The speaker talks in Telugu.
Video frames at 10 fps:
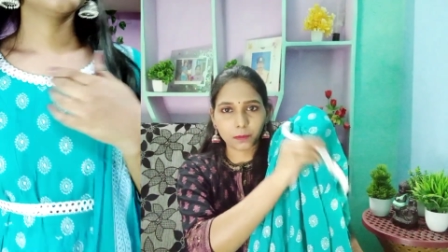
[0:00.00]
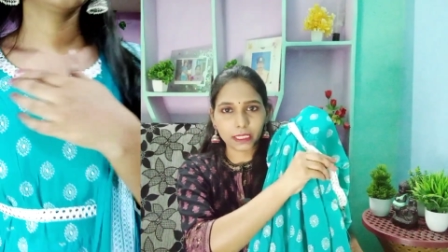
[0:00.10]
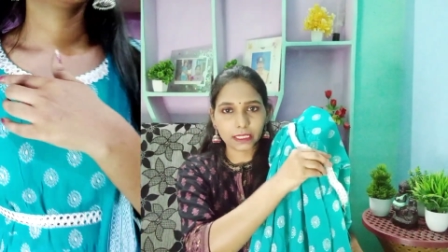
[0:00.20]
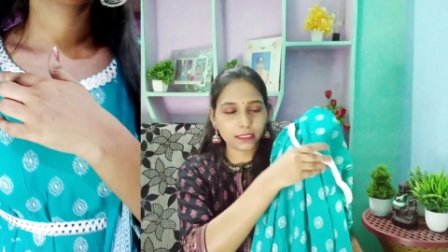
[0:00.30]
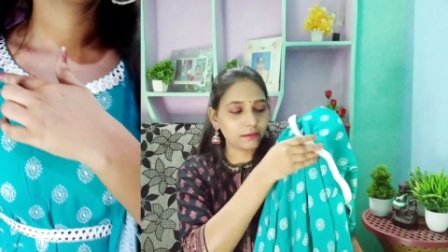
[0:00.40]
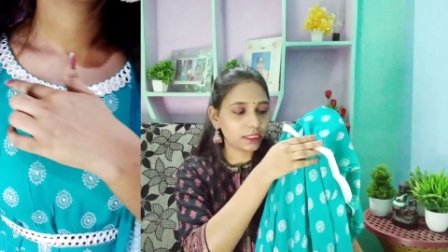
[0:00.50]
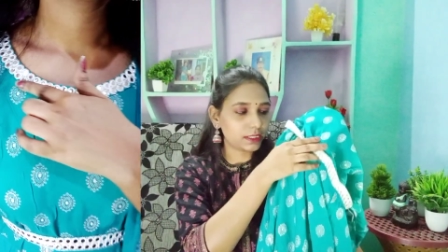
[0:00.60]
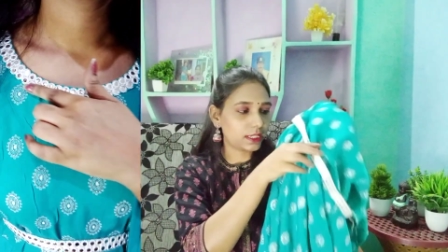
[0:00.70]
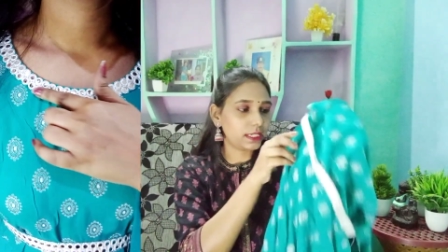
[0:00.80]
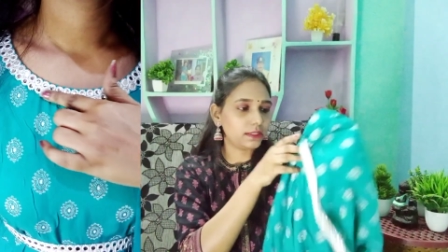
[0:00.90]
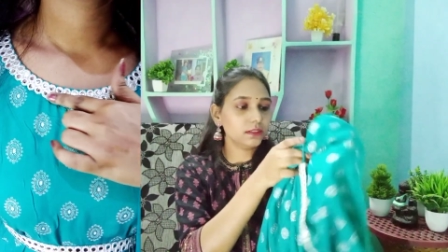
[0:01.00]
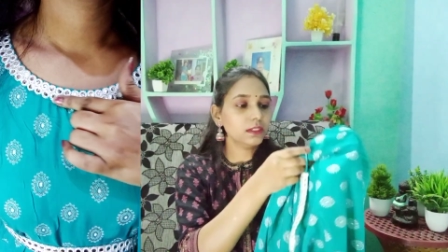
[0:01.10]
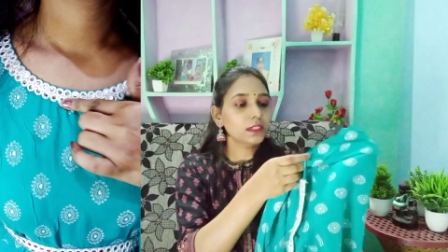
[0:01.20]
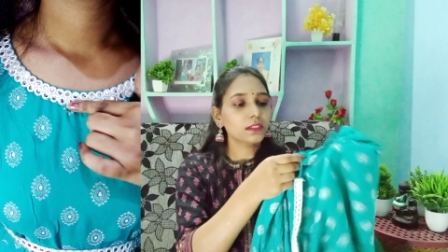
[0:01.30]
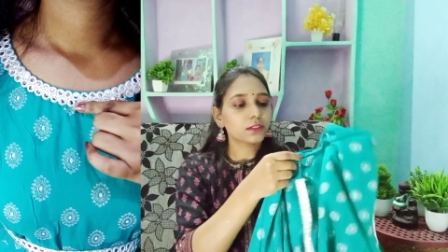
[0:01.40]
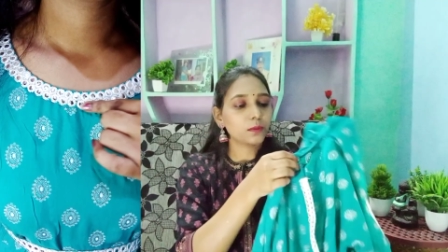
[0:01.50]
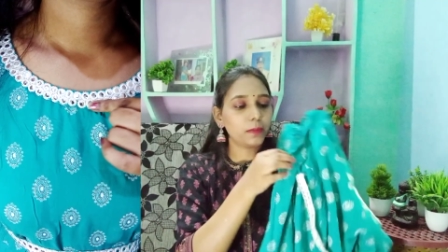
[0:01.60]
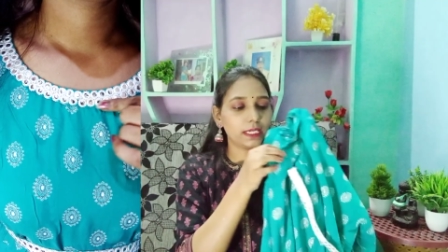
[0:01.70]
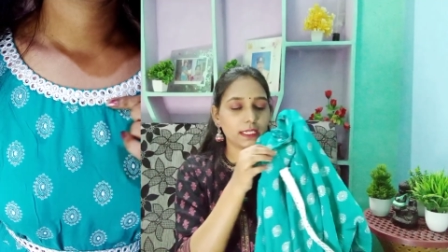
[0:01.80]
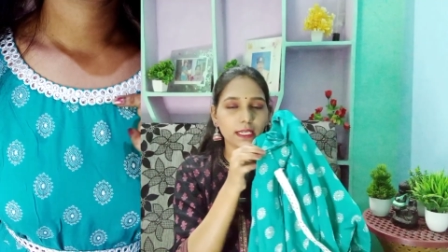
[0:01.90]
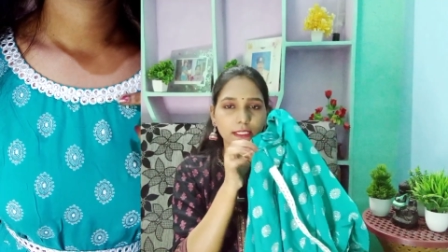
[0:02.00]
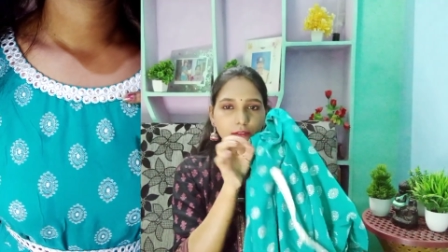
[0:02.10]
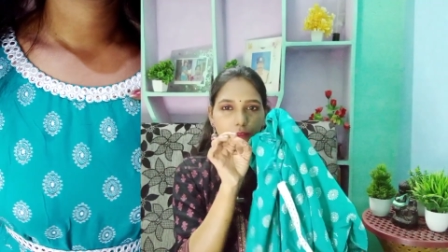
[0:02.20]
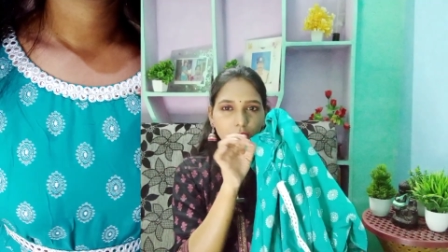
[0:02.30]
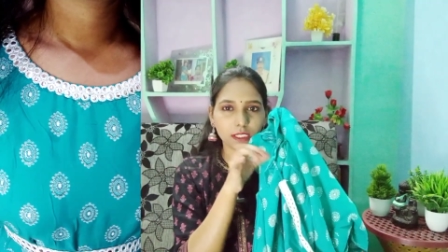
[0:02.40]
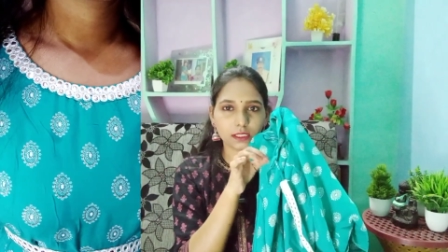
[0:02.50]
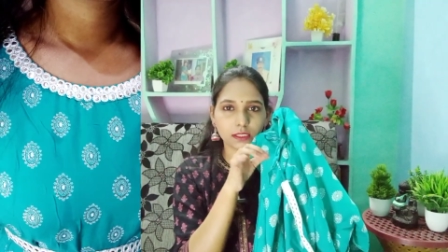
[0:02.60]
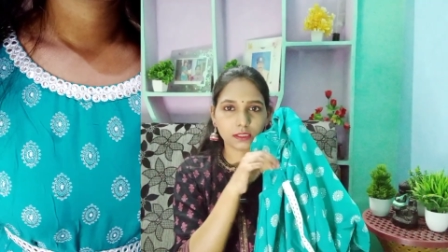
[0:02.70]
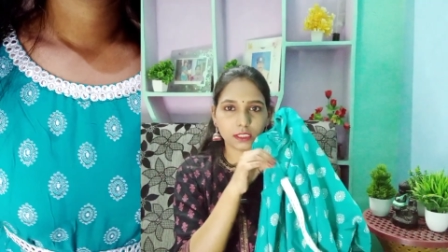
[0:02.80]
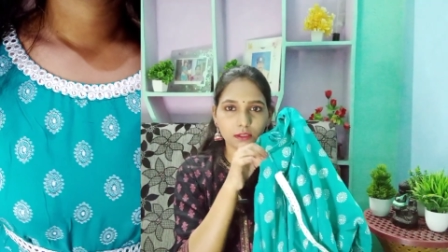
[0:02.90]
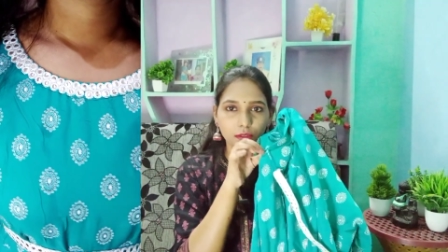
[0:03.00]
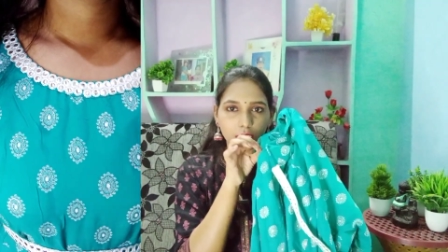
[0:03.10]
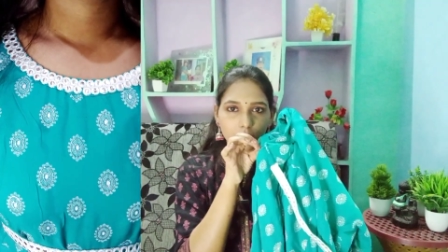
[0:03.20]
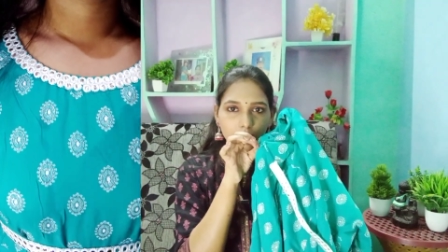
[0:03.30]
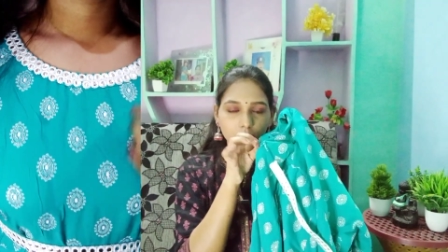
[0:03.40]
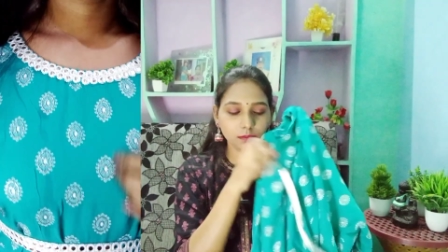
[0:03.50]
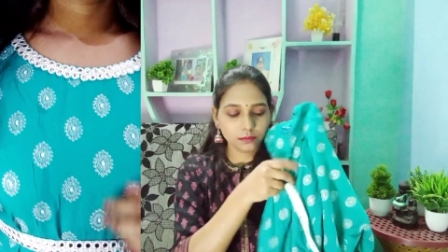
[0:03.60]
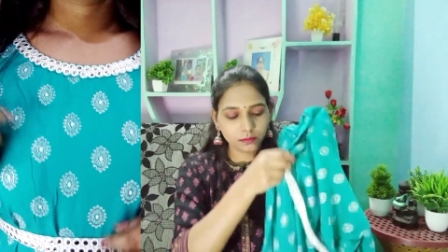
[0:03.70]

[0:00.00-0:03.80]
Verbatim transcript: సో ఈ బెల్ట్ వెస్ట్ లైన్ సో బెల్ట్ లైన్స్ కూడా అయితే ఇచ్చారు ఇక్కడ